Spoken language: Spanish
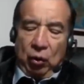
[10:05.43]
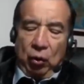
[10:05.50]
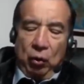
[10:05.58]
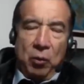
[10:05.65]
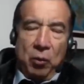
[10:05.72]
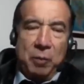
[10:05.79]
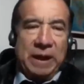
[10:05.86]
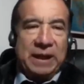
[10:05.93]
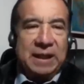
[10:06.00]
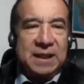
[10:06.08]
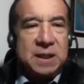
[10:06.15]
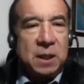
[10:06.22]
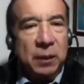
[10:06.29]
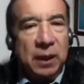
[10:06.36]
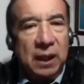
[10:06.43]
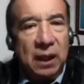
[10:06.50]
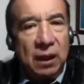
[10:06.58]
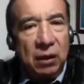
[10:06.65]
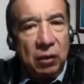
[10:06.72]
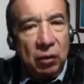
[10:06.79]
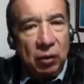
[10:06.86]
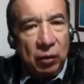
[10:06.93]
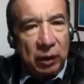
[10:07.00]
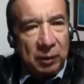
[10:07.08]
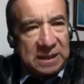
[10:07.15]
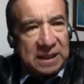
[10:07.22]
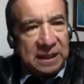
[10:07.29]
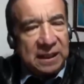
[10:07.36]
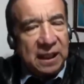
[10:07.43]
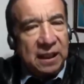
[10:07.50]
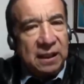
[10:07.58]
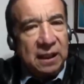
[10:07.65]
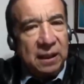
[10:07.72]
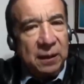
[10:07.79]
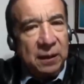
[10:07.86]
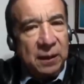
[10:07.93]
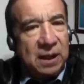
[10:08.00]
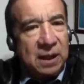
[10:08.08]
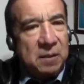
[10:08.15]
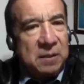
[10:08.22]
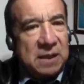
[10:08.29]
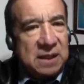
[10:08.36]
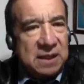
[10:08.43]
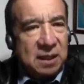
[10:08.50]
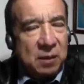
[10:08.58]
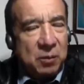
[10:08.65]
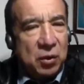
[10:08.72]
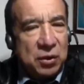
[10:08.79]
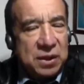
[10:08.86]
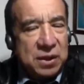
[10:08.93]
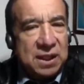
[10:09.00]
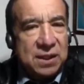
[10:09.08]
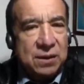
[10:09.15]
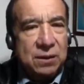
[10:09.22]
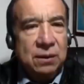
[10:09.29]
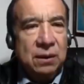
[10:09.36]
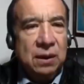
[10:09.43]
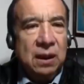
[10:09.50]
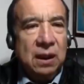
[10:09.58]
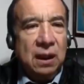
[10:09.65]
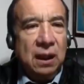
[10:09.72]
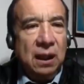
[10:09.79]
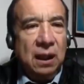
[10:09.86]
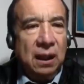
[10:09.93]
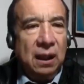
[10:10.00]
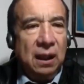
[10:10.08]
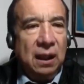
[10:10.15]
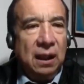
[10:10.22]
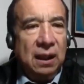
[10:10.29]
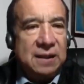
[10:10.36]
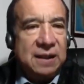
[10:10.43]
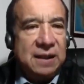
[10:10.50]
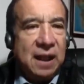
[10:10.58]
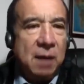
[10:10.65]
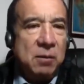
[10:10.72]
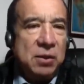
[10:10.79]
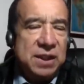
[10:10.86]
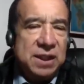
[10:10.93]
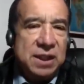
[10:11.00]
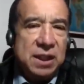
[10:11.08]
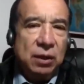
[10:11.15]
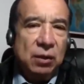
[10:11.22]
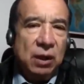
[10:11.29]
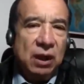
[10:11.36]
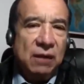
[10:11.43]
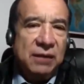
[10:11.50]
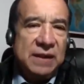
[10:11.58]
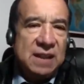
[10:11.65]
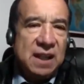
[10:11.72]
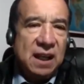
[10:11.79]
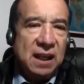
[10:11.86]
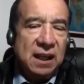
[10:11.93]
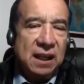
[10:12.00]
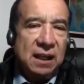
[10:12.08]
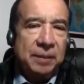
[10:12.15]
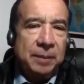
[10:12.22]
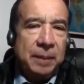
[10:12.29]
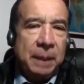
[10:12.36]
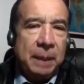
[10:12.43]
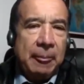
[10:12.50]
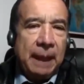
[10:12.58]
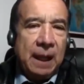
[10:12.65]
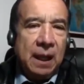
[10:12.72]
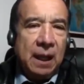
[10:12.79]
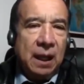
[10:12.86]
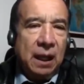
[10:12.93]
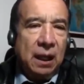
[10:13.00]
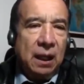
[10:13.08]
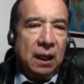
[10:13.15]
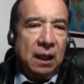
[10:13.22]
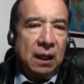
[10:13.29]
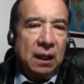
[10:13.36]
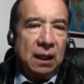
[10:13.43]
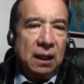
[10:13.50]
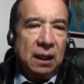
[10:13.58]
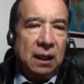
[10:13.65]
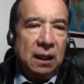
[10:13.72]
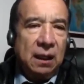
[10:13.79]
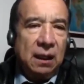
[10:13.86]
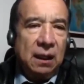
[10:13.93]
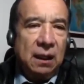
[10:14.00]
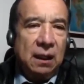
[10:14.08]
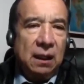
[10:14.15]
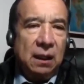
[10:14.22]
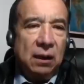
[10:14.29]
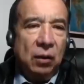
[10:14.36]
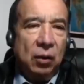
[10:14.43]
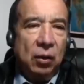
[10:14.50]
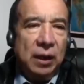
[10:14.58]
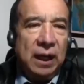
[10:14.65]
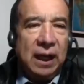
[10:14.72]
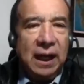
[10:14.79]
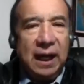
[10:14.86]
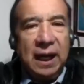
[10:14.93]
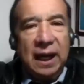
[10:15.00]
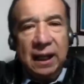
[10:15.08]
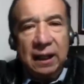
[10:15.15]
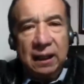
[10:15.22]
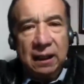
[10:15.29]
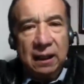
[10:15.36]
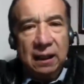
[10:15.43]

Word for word: como parte civil o representante de víctimas en el proceso, eh, le estábamos diciendo a la fiscalía que no era legal